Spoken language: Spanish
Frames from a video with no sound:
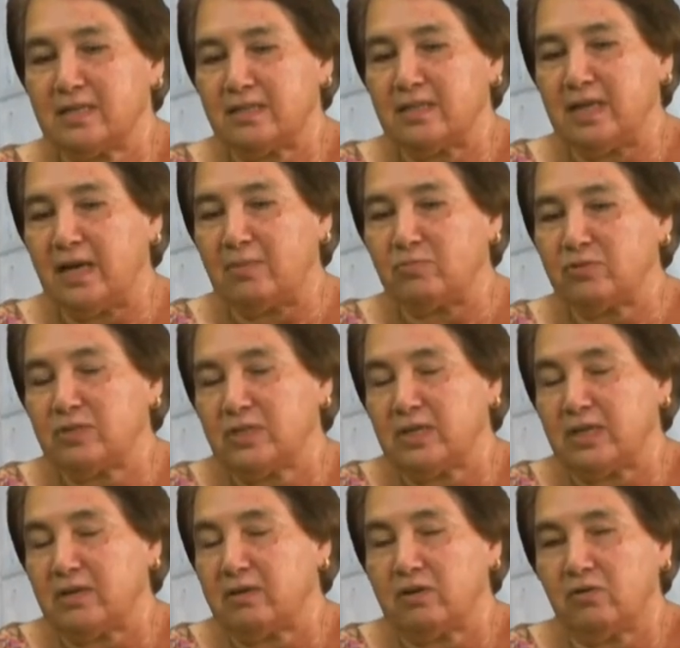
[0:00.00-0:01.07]
digamos digamos,
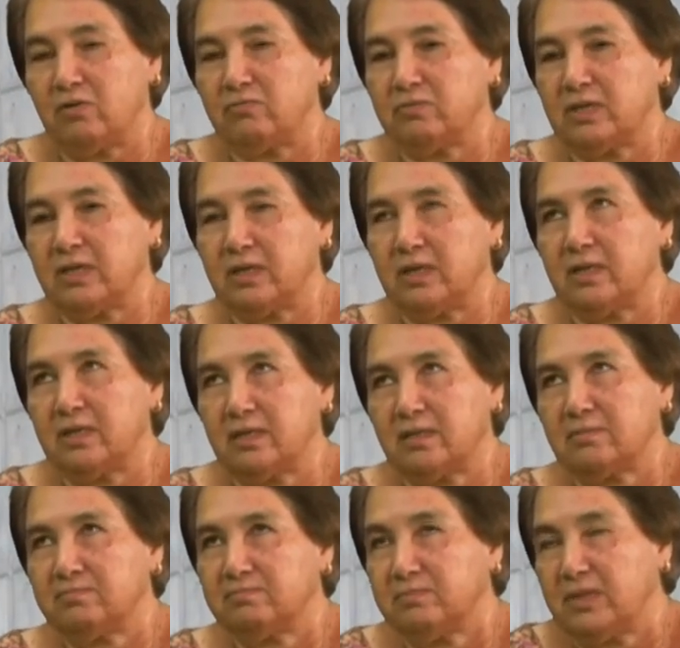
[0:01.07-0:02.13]
que con, eh,
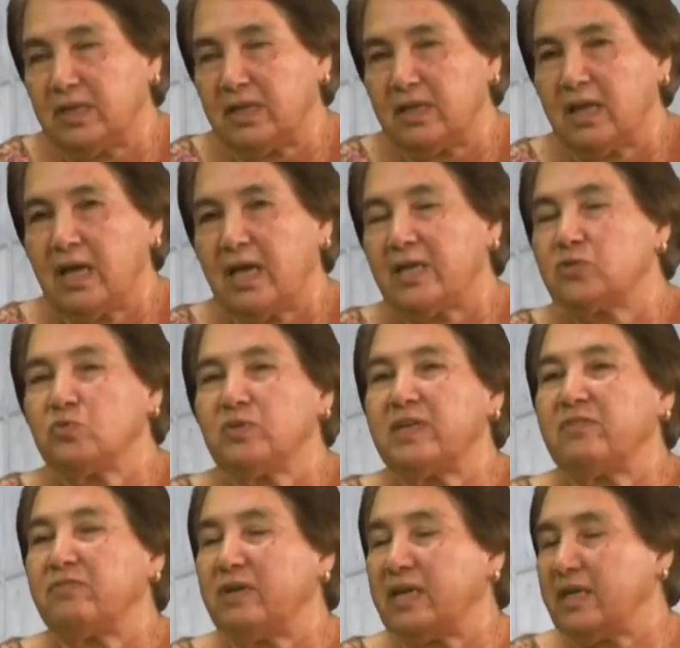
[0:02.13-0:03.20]
es un
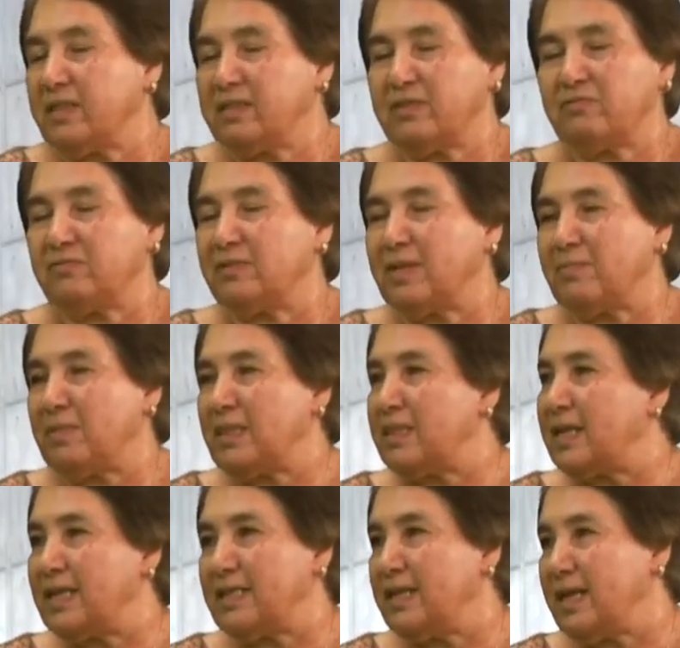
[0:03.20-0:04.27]
referente
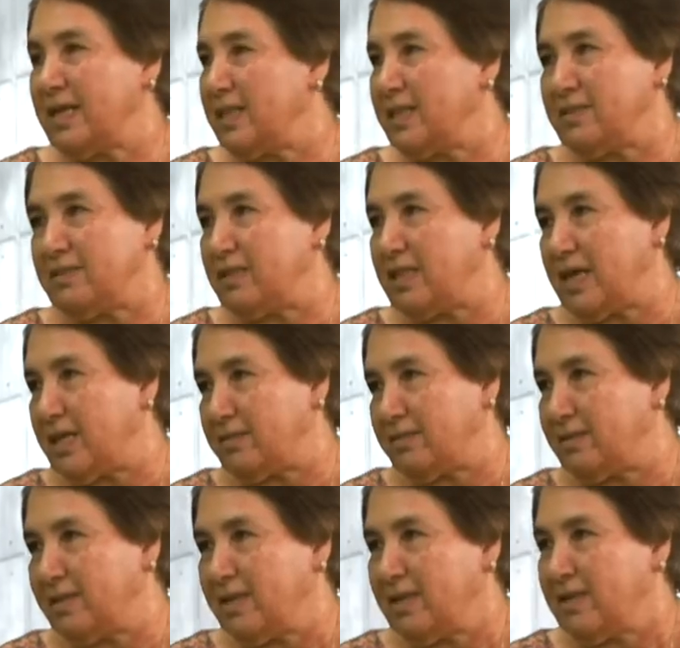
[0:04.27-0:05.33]
fundamental de la identidad
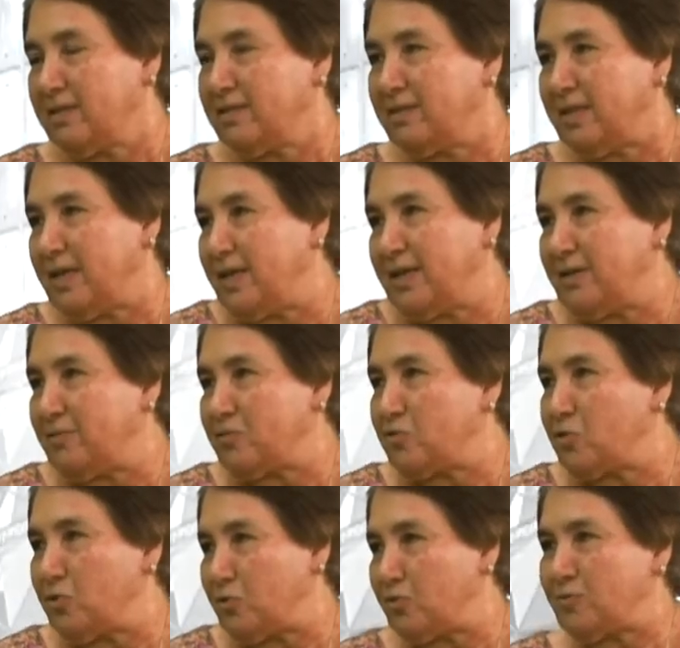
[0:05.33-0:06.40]
de
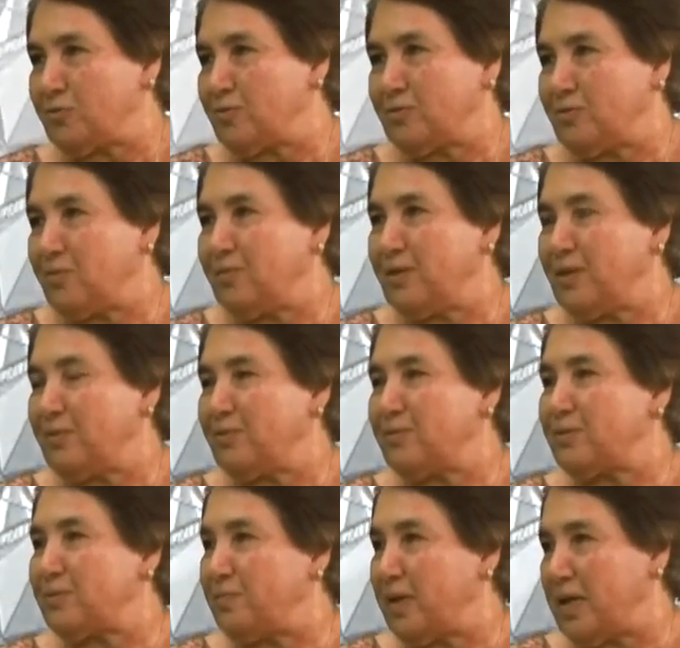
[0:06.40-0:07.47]
nosotros, ¿no? de
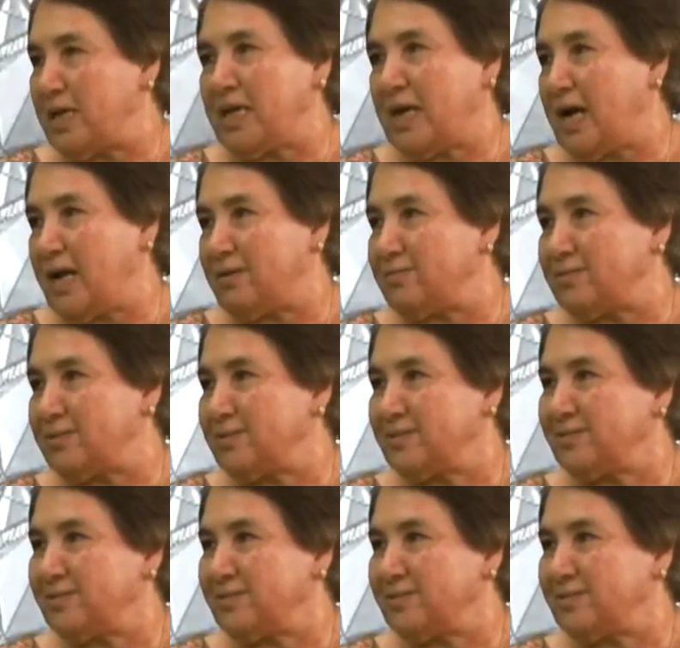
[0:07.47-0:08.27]
los mexicanos.